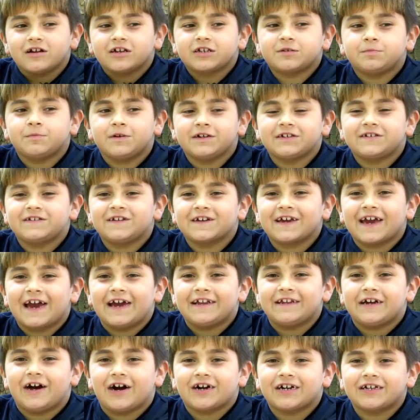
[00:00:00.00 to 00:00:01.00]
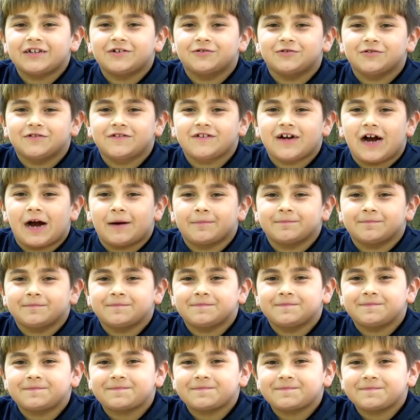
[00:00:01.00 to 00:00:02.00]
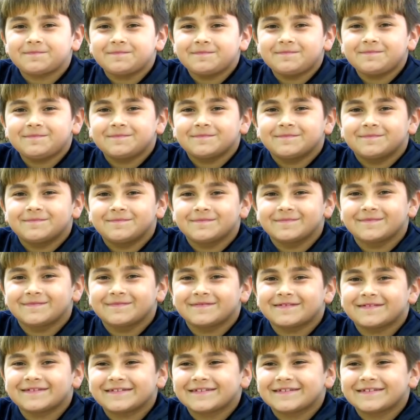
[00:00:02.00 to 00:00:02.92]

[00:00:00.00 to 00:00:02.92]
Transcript: Ich möchte gerne auch einen Hund haben. Hm.